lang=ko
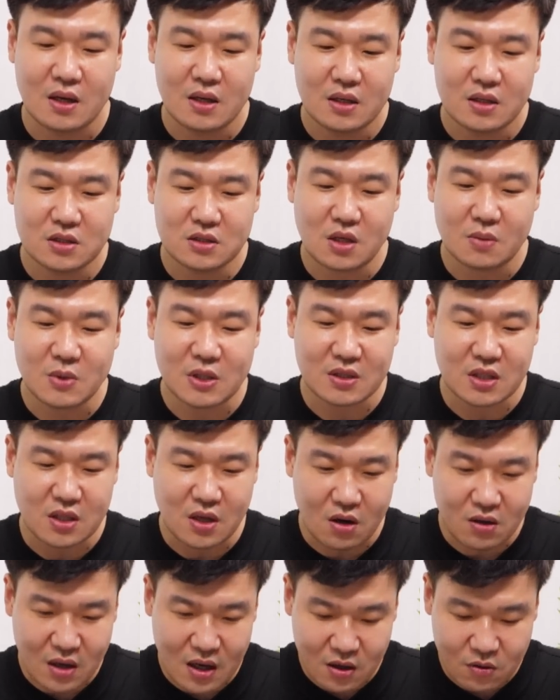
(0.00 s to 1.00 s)
이 점을
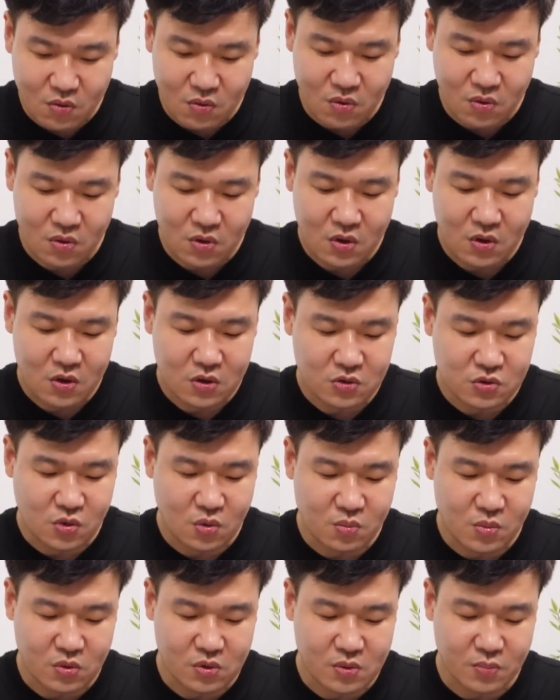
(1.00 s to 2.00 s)
기억하고
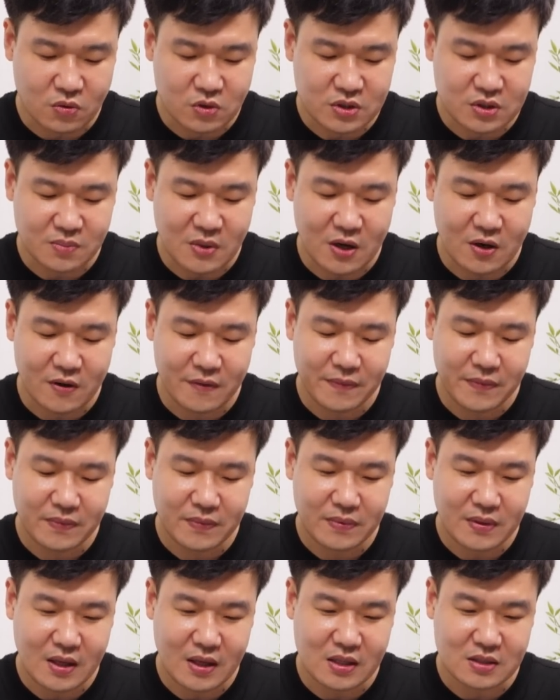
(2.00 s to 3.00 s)
종목을 보시면
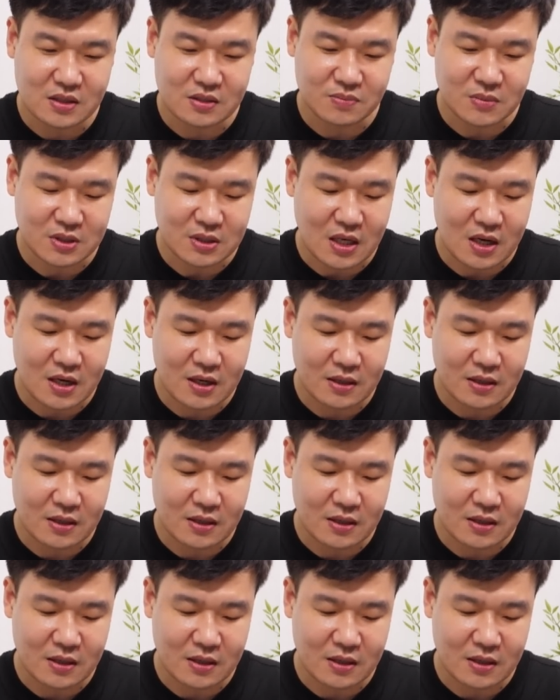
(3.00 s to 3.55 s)
되겠습니다.